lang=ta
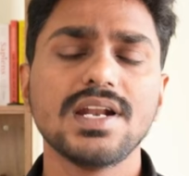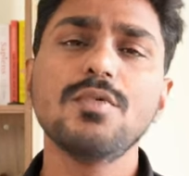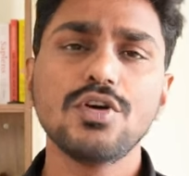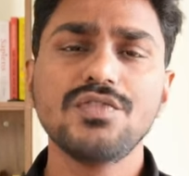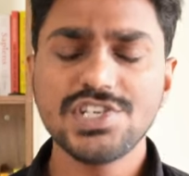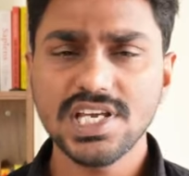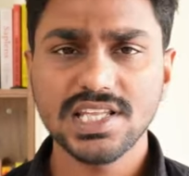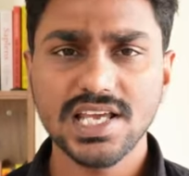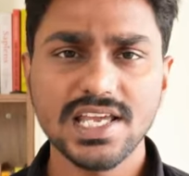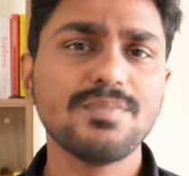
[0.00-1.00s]
நம்ம ஒரு
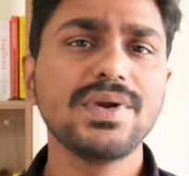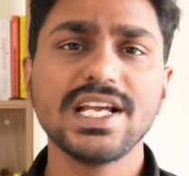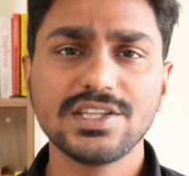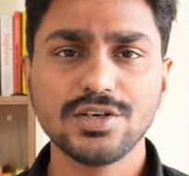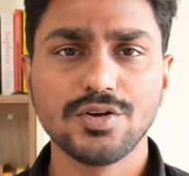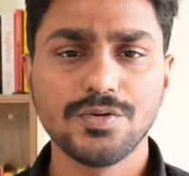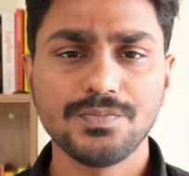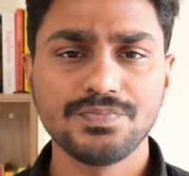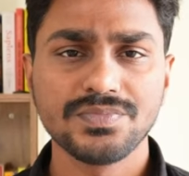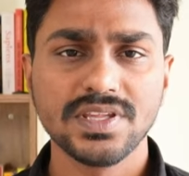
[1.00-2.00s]
விஷயத்த எப்படி கற்றுக்குறோம்
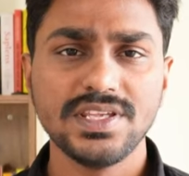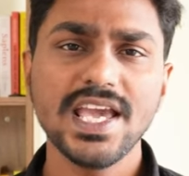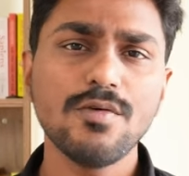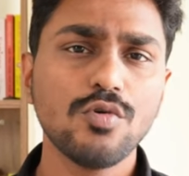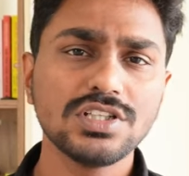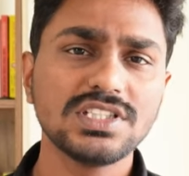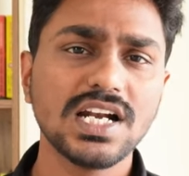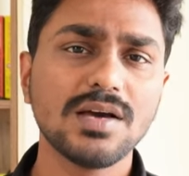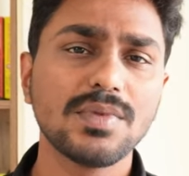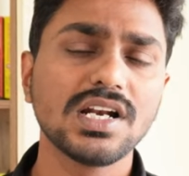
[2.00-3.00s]
ஏன் ஒரு
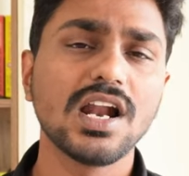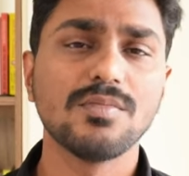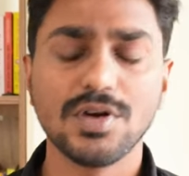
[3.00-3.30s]
சில நபர்களால்